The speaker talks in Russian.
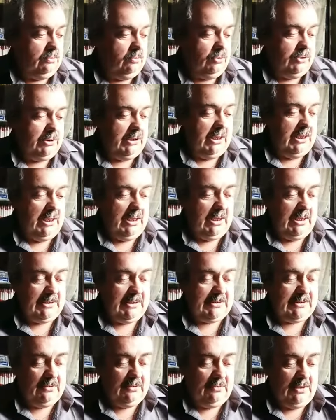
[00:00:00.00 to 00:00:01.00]
на
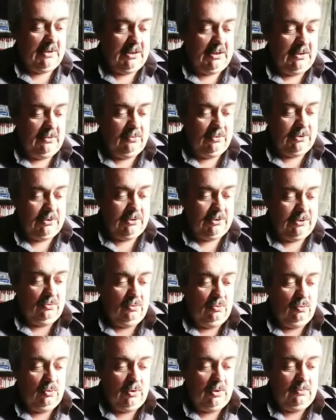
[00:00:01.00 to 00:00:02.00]
основании вот этого
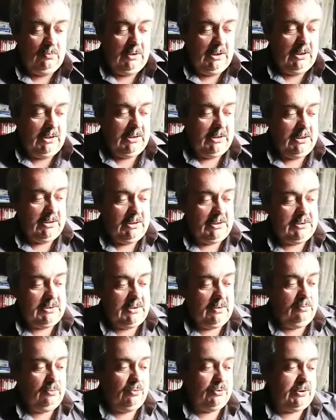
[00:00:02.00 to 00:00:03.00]
уравнения
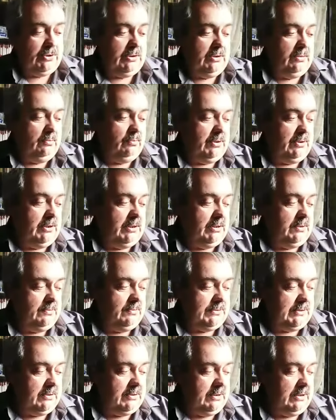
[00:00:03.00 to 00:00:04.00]
разработаны были в
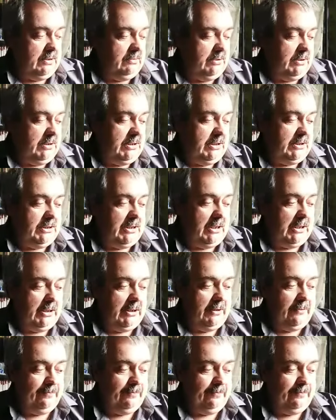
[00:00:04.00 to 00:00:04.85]
40-х годах